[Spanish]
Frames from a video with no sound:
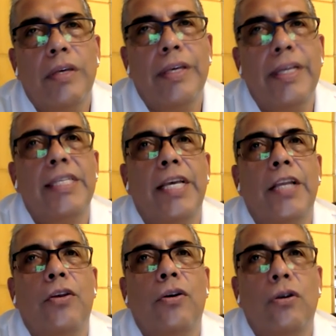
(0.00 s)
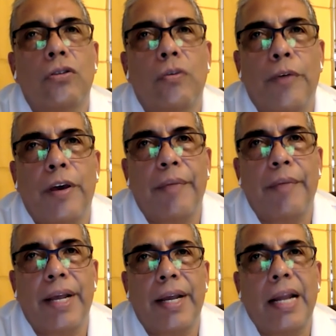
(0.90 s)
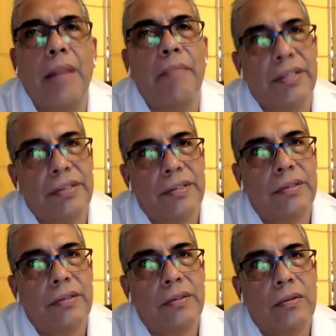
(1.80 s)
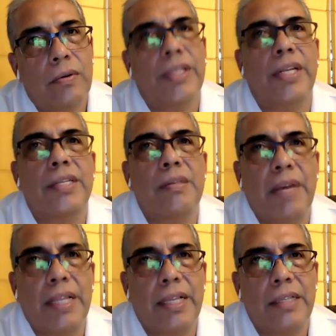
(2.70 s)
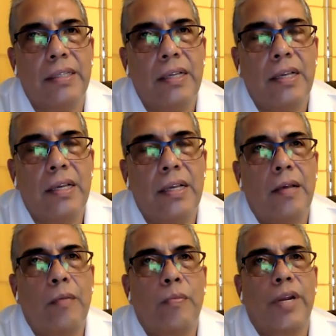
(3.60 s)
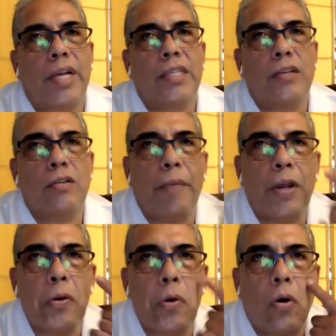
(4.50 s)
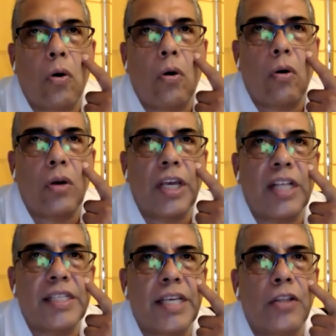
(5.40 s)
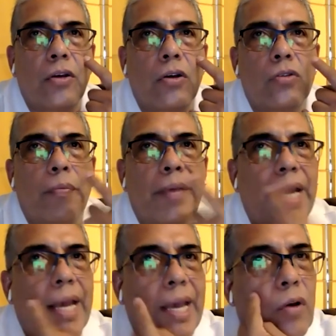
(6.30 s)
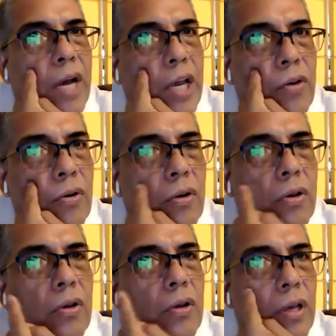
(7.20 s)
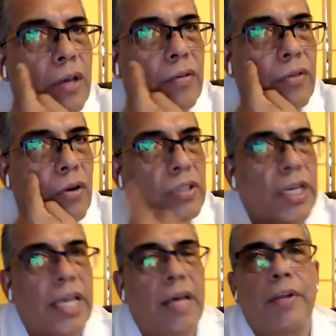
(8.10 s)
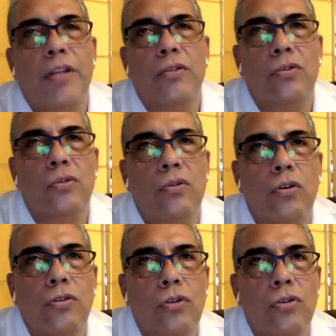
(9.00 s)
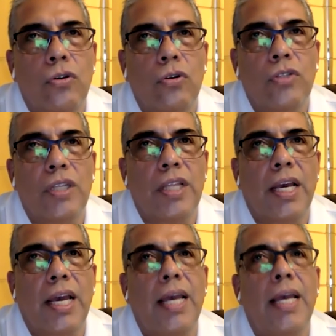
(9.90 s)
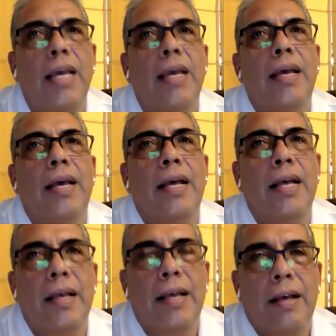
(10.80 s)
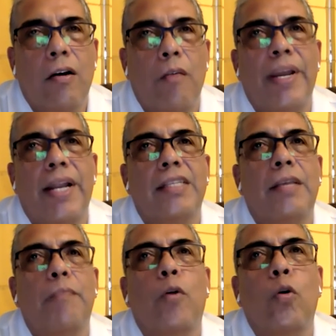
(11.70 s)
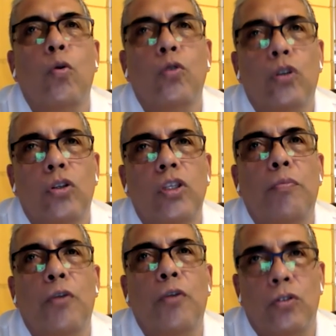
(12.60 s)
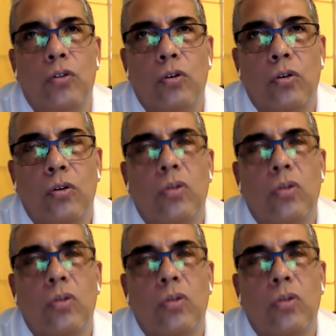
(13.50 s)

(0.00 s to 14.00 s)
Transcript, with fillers: y el siguiente ojo se puede operar al mes o en tres semanas. Porque si se opera un ojo y el siguiente ojo se opera en un año, este ojo se queda perezoso. Los dos ojos tienen que operarse juntos y pronto.